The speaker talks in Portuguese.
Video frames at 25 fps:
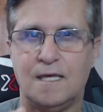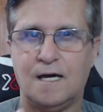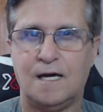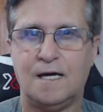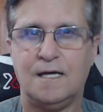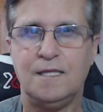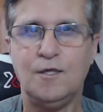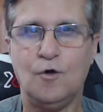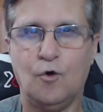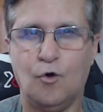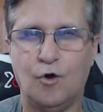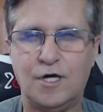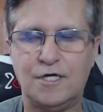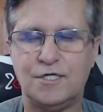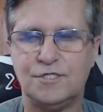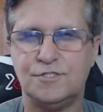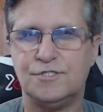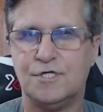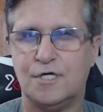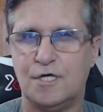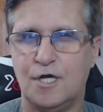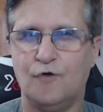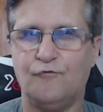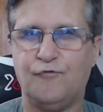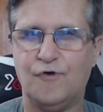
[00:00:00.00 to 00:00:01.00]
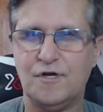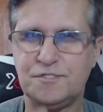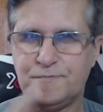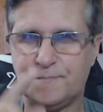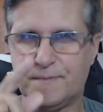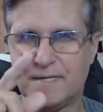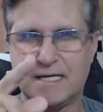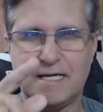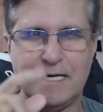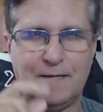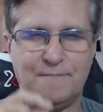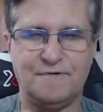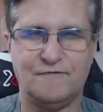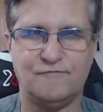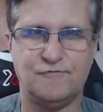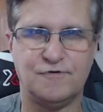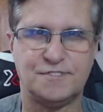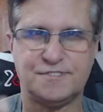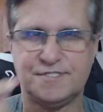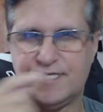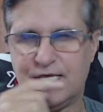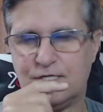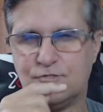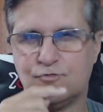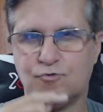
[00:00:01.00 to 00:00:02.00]
E hoje eu vou explicar para
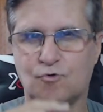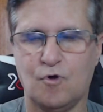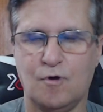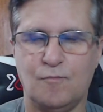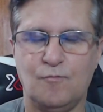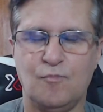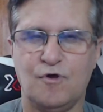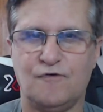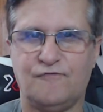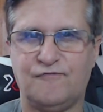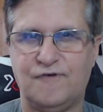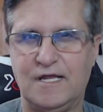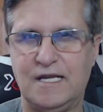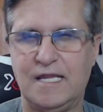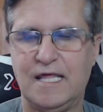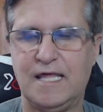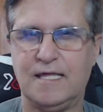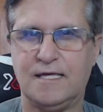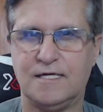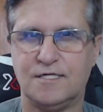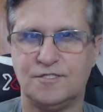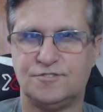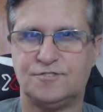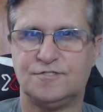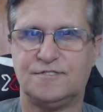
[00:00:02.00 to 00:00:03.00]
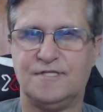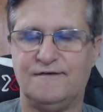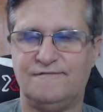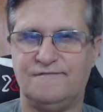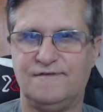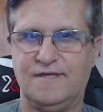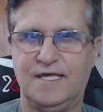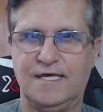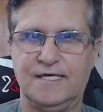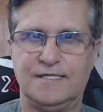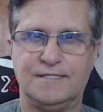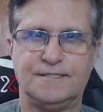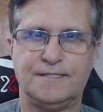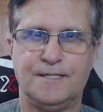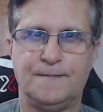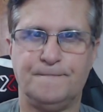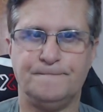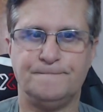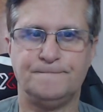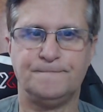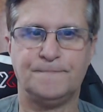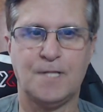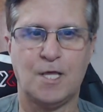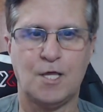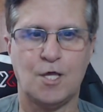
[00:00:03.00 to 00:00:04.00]
vocês, como eu falei antes da vinheta,
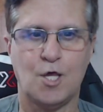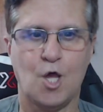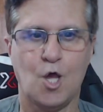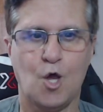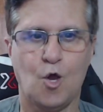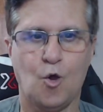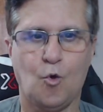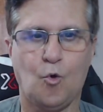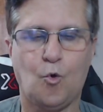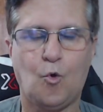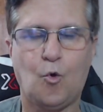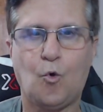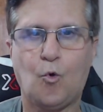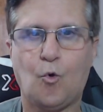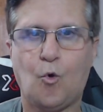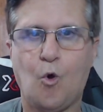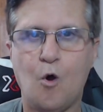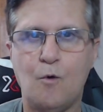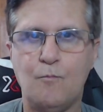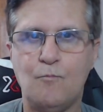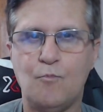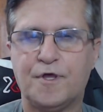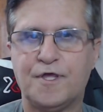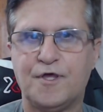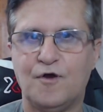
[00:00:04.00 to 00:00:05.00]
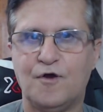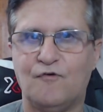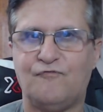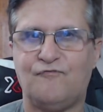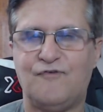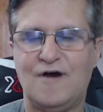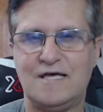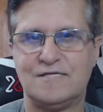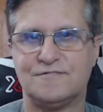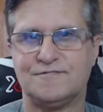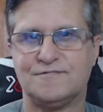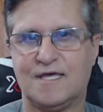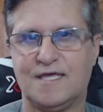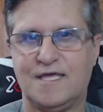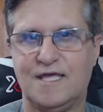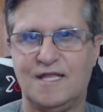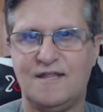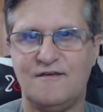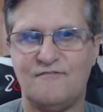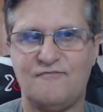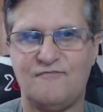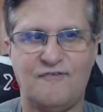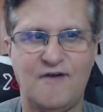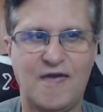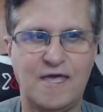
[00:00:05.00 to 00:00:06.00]
como que eu faço aquele
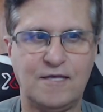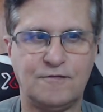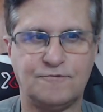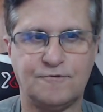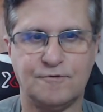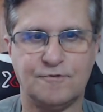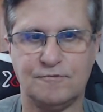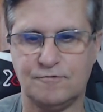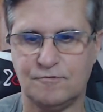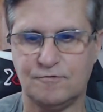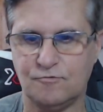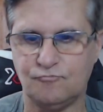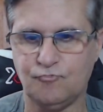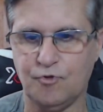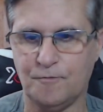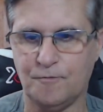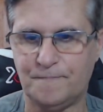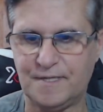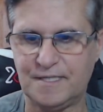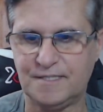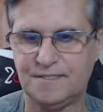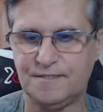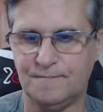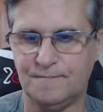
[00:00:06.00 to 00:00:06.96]
efeito do preto e